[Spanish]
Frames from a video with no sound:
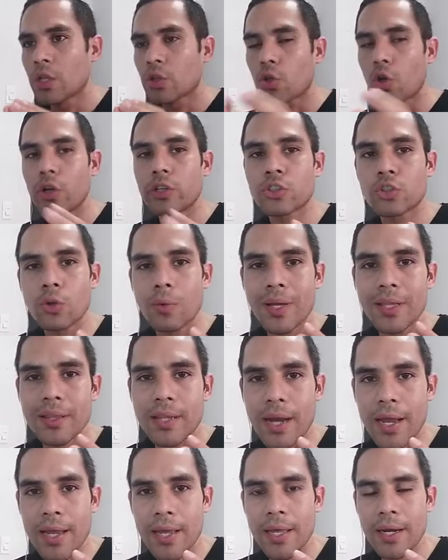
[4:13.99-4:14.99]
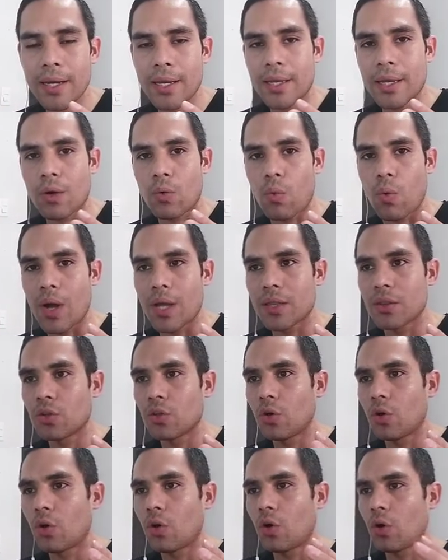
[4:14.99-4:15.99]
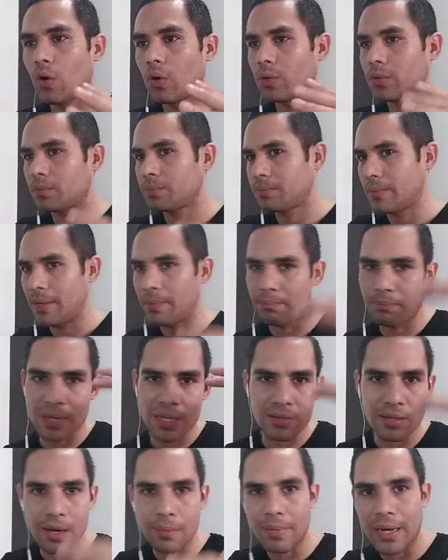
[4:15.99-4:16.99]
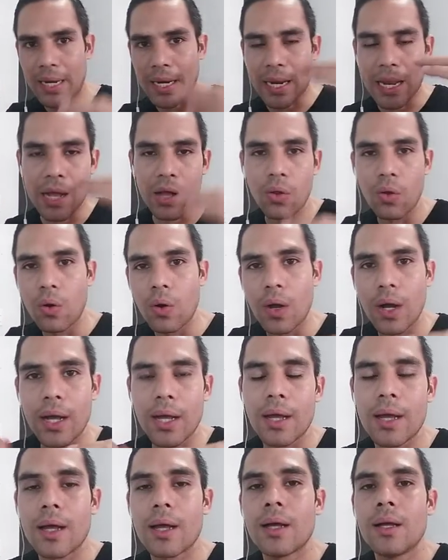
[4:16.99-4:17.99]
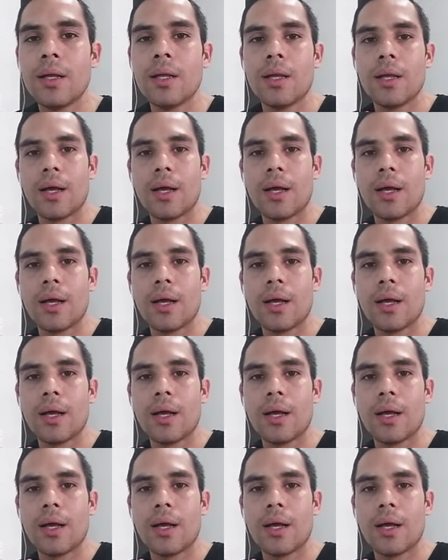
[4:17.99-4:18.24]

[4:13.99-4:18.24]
Todo esto va a traer que cuando empiece el mercado a,